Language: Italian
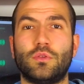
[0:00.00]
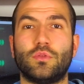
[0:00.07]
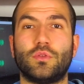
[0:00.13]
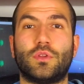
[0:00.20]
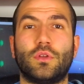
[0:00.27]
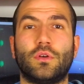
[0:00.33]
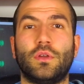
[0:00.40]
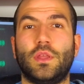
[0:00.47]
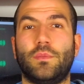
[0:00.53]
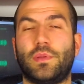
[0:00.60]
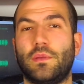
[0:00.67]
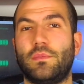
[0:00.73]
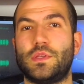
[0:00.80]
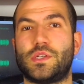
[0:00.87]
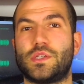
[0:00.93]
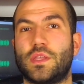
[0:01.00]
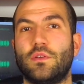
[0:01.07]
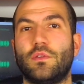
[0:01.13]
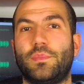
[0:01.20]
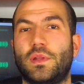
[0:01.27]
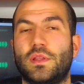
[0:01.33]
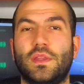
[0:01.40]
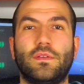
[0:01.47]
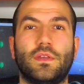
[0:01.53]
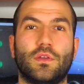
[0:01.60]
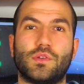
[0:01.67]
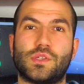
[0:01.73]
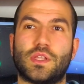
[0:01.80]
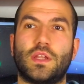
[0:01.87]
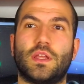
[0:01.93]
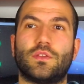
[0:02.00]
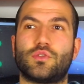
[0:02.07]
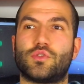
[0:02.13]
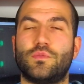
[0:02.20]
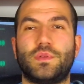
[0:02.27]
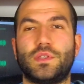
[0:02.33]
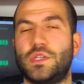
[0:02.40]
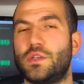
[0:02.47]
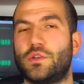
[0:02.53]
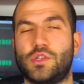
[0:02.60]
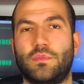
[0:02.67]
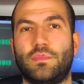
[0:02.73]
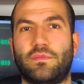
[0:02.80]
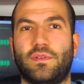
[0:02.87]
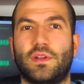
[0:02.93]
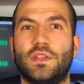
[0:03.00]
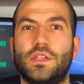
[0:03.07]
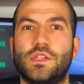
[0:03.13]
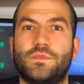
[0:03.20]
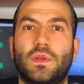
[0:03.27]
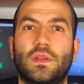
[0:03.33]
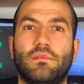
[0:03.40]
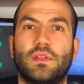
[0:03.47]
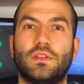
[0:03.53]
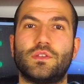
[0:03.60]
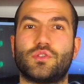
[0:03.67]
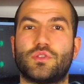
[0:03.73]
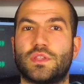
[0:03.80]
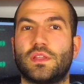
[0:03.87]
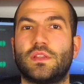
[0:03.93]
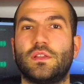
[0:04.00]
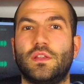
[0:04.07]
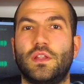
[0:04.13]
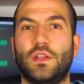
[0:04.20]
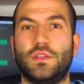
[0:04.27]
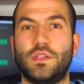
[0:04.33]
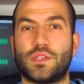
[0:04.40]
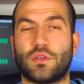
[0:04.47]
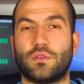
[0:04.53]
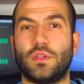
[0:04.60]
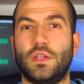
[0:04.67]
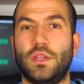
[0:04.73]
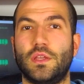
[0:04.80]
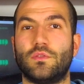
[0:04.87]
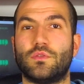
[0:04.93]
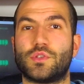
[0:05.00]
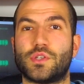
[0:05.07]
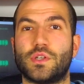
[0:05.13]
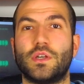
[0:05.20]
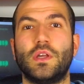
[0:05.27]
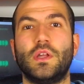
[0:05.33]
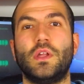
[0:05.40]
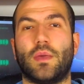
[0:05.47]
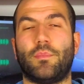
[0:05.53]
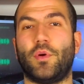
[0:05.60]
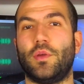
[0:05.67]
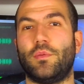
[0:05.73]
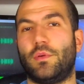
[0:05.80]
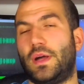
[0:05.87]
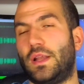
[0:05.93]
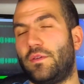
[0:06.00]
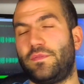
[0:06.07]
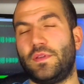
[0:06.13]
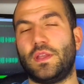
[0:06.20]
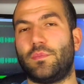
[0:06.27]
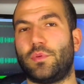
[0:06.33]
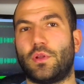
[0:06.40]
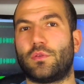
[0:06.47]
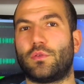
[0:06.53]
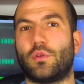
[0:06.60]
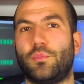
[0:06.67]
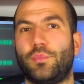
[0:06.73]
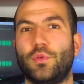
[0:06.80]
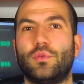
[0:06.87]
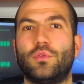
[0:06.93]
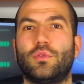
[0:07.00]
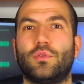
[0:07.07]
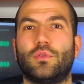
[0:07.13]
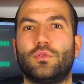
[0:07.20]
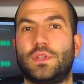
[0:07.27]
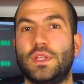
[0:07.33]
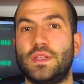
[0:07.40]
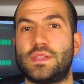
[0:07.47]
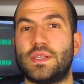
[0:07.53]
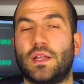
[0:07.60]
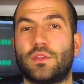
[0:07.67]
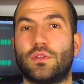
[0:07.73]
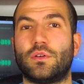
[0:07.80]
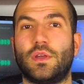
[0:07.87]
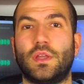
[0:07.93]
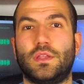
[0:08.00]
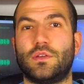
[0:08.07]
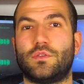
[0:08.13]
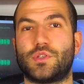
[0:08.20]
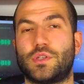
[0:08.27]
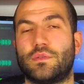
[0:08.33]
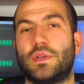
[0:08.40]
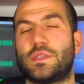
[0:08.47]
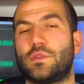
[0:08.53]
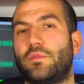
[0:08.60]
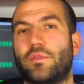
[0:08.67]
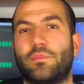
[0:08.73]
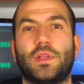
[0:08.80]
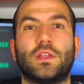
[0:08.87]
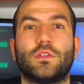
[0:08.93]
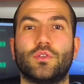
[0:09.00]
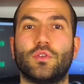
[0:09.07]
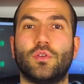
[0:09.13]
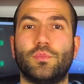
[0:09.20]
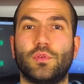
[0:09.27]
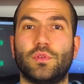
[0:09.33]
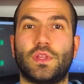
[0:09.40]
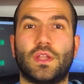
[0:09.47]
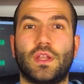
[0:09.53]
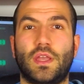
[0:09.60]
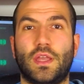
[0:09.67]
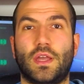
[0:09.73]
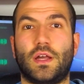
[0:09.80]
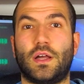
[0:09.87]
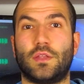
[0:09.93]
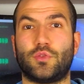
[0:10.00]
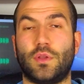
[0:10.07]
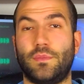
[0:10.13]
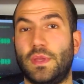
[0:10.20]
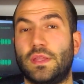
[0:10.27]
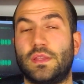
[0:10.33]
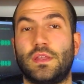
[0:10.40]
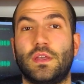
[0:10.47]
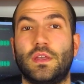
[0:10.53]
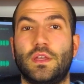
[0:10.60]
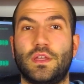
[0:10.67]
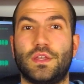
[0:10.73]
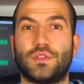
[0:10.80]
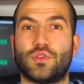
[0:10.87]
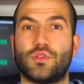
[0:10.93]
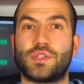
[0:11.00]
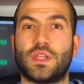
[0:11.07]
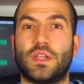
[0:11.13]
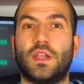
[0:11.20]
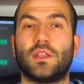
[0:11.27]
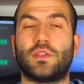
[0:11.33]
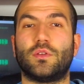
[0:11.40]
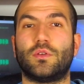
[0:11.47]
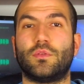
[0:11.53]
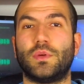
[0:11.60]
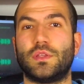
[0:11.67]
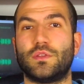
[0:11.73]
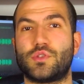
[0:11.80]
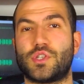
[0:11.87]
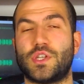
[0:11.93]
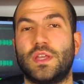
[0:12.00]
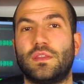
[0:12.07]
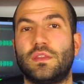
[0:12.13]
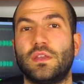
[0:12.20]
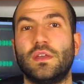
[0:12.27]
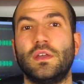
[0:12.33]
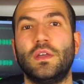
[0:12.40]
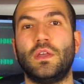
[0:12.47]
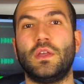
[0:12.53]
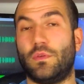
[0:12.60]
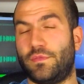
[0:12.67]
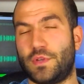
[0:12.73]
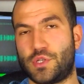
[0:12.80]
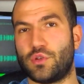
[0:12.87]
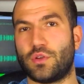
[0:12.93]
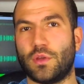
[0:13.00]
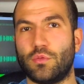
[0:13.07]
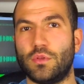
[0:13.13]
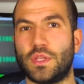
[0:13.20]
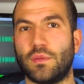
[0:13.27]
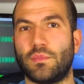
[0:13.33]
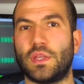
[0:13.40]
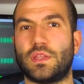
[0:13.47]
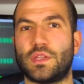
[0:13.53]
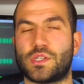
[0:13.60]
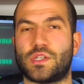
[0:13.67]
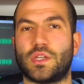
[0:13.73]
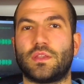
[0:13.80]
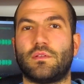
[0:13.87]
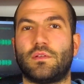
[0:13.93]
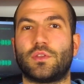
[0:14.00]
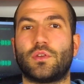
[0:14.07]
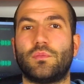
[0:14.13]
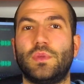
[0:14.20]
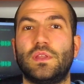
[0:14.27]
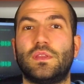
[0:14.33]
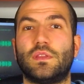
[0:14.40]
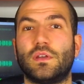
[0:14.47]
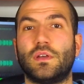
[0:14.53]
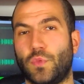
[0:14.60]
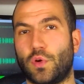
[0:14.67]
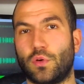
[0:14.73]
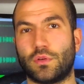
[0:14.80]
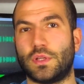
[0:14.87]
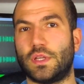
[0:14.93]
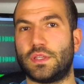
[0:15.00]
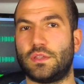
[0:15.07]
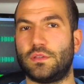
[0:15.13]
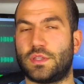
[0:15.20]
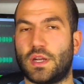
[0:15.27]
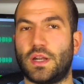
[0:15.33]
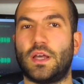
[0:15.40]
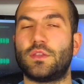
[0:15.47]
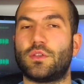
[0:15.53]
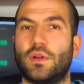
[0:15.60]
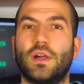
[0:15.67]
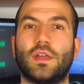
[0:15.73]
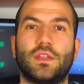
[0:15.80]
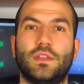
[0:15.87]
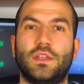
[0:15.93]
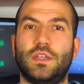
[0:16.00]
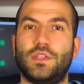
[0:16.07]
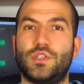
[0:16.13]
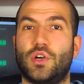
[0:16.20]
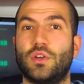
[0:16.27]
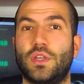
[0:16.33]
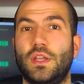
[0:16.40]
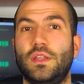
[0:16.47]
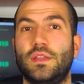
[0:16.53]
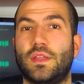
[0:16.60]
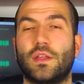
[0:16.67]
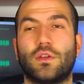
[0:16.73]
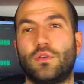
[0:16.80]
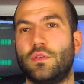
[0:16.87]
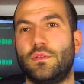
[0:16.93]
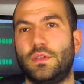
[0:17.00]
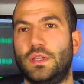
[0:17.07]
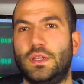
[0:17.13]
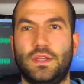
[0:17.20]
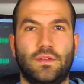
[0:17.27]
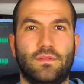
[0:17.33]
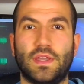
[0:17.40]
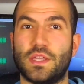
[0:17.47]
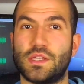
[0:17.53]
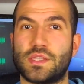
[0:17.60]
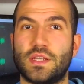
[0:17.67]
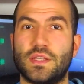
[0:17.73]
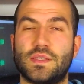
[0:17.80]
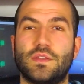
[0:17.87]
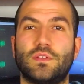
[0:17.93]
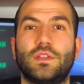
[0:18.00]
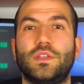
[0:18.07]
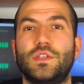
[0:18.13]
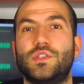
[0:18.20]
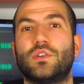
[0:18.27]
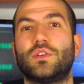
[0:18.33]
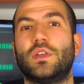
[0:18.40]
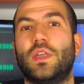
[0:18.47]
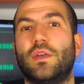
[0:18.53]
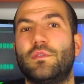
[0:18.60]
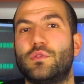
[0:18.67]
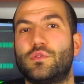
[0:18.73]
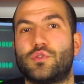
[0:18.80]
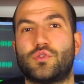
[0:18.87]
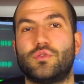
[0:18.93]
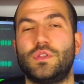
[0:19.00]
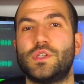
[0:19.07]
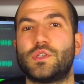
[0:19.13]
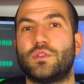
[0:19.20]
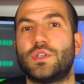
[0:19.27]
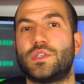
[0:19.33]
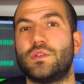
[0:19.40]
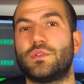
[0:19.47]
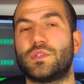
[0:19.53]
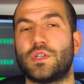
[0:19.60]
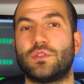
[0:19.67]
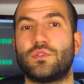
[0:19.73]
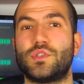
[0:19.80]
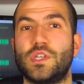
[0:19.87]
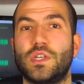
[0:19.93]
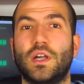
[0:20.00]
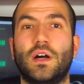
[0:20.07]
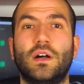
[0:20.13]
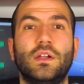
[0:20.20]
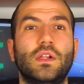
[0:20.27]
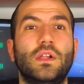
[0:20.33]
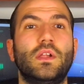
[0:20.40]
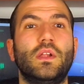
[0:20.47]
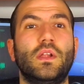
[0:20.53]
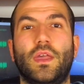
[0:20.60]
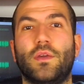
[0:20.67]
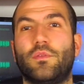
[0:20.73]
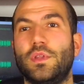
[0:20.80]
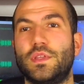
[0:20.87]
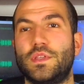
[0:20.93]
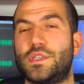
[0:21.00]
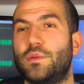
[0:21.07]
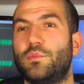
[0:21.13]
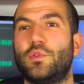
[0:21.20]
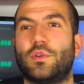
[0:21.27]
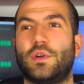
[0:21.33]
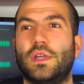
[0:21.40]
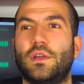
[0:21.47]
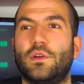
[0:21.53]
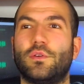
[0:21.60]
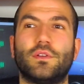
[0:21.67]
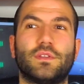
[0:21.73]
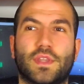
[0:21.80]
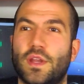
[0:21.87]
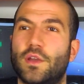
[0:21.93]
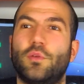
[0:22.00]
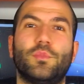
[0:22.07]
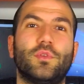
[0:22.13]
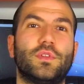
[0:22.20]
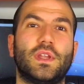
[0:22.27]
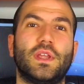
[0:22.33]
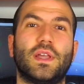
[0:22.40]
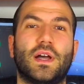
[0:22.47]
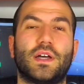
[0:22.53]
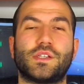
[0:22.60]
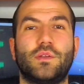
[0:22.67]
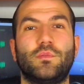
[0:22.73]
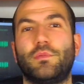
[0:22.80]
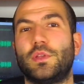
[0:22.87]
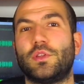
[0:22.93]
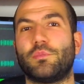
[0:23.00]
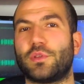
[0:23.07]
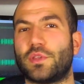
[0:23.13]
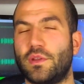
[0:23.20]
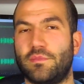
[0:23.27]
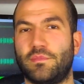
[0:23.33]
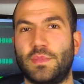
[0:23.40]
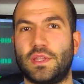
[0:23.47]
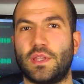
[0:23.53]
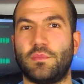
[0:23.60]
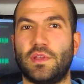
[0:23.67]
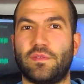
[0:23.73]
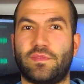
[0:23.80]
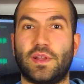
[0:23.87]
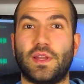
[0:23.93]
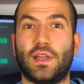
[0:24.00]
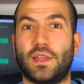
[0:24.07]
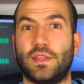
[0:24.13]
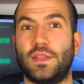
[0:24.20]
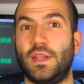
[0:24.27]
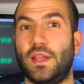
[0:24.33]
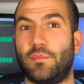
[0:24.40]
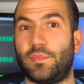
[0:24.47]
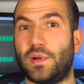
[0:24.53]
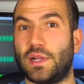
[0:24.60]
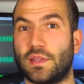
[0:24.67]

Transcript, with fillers: il tutto, i primi sistemi operativi che ho installato sul PC così per fare degli esperimenti sono state delle distro di Linux, che poi alla fine però non ho più utilizzato e di conseguenza ho formatato il computer e attualmente eh, ci ho installato Windows 7 con versione Ultimate a 64 bit, con tra l'altro anche dei giochi all'interno, delle vecchie installazioni dei giochi che avevo sul disco da 500 giga e quindi diciamo che con tre computer in casa al momento potrei mettermi a fare anche dei LAN